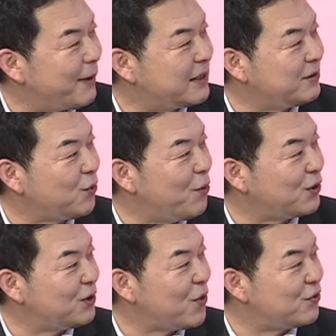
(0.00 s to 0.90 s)
받은
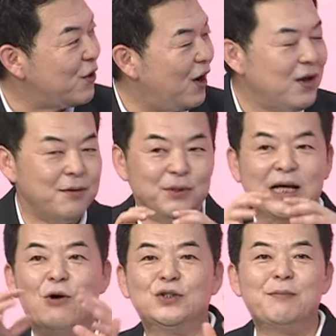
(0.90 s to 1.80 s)
종목들도 있고요. 뭐
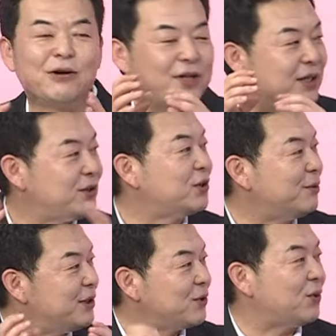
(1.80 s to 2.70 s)
4, 50만 원 내에서
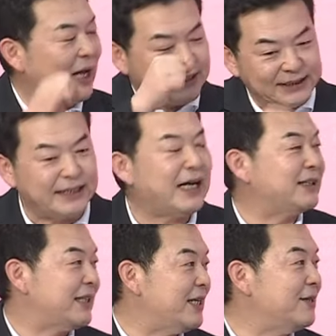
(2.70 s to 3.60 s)
저점을 찍고 다시
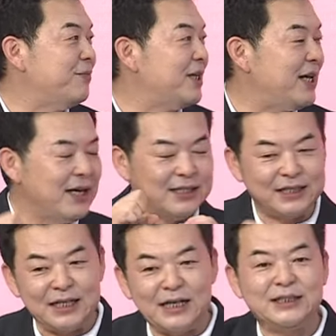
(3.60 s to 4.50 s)
재상승의 흐름들이
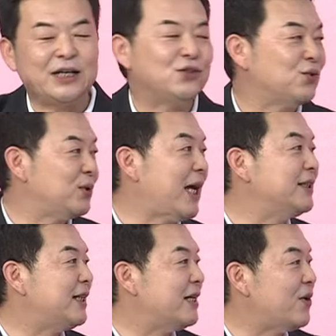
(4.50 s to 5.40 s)
시간차를 두고
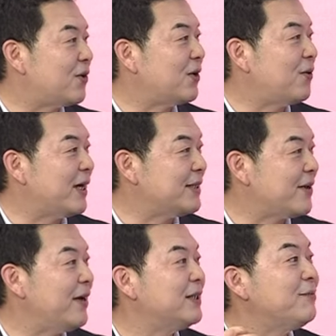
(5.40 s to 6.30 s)
상승하는
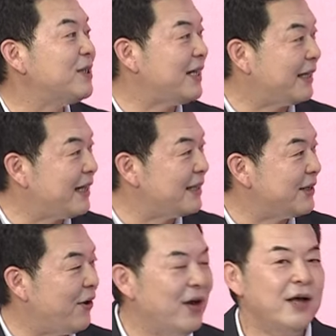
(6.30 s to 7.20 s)
역할에서 흐름들이 나타났어요.